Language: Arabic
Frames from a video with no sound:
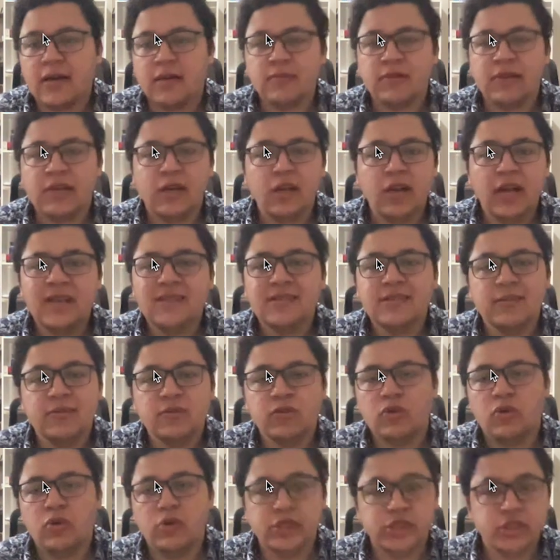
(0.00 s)
من غيرها اصلا ما
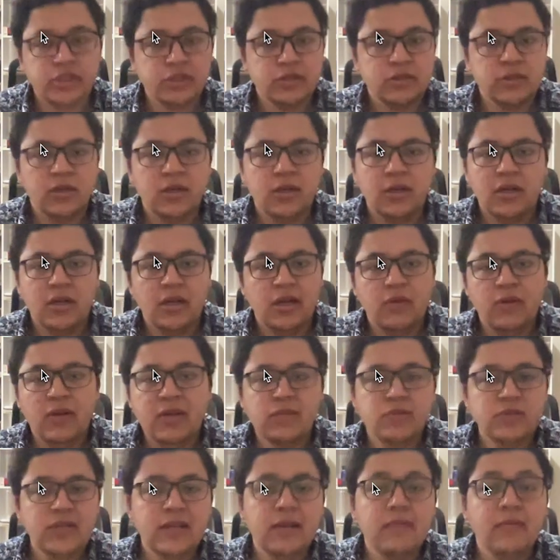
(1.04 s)
تدخلش الولايات
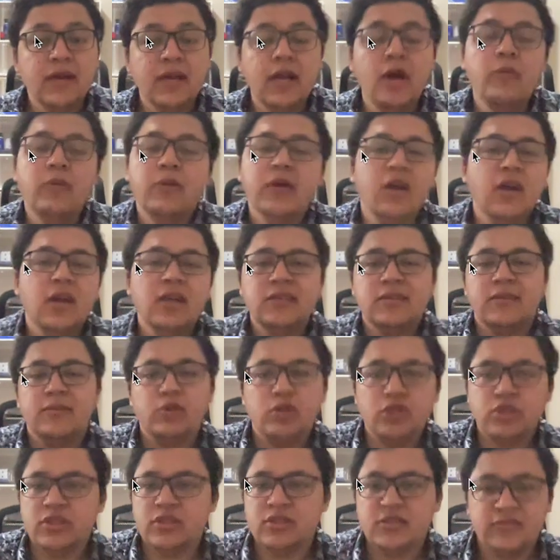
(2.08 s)
المتحده الامريكيه ومن غيرها اصلا ما
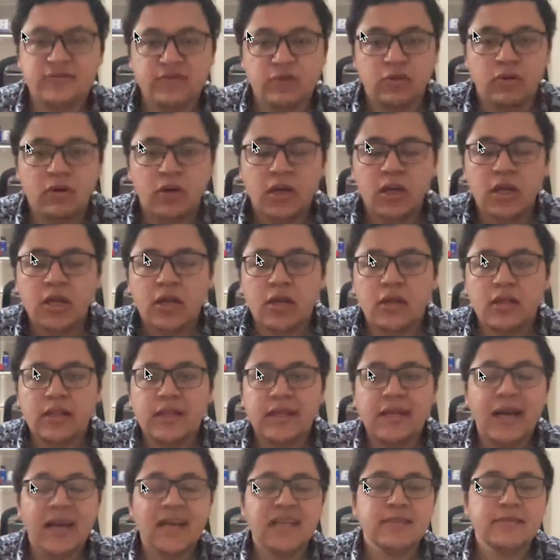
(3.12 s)
تروحش الانترفيو
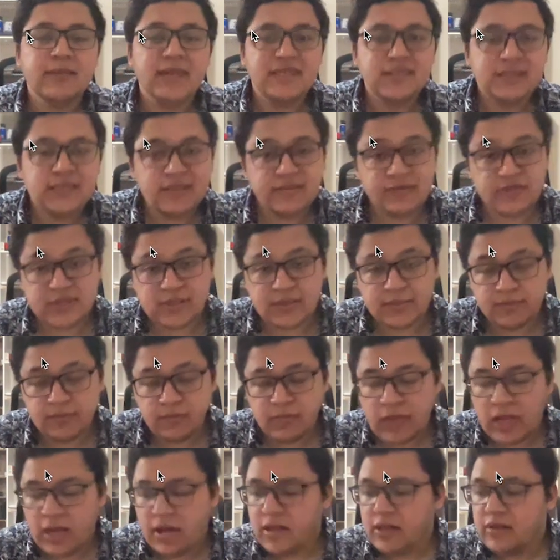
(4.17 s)
حاجه اسمها السيفز
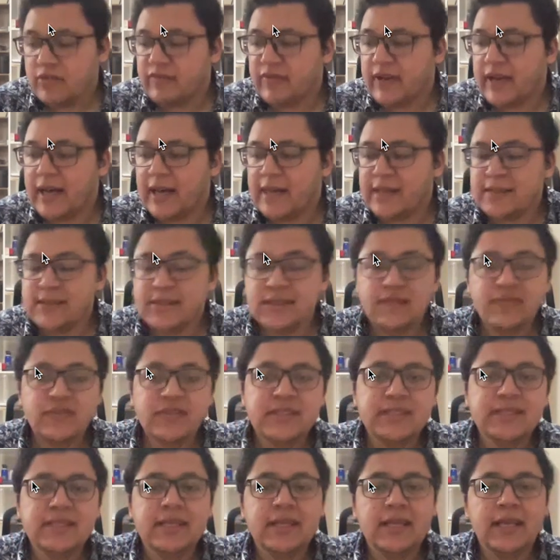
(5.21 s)
فالسيفز
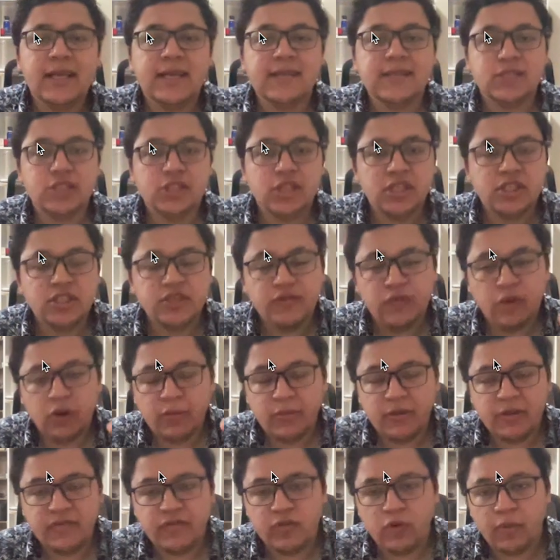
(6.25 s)
دي الاكستشينج فورم
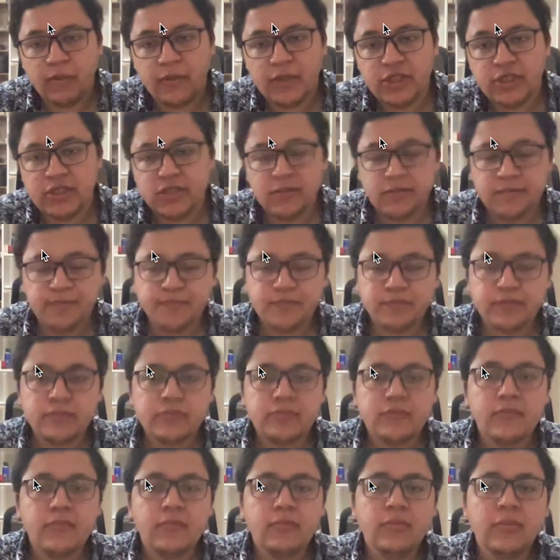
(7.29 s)
انفورميشن
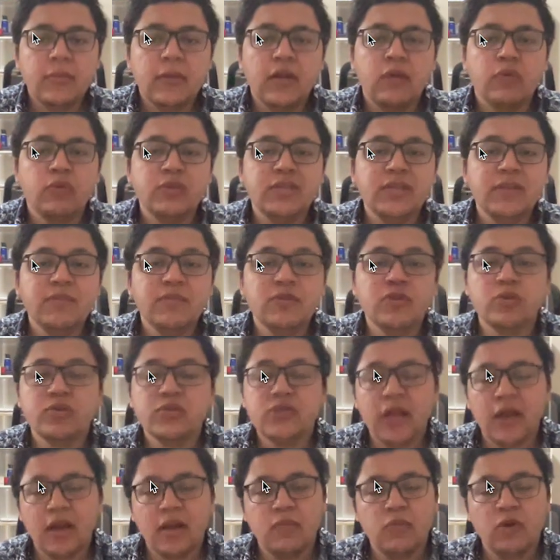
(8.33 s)
ودي
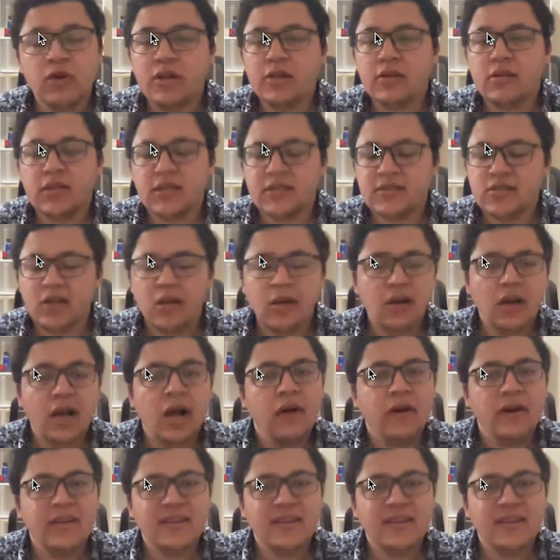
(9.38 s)
بتوصلك ممكن تستغرق حوالي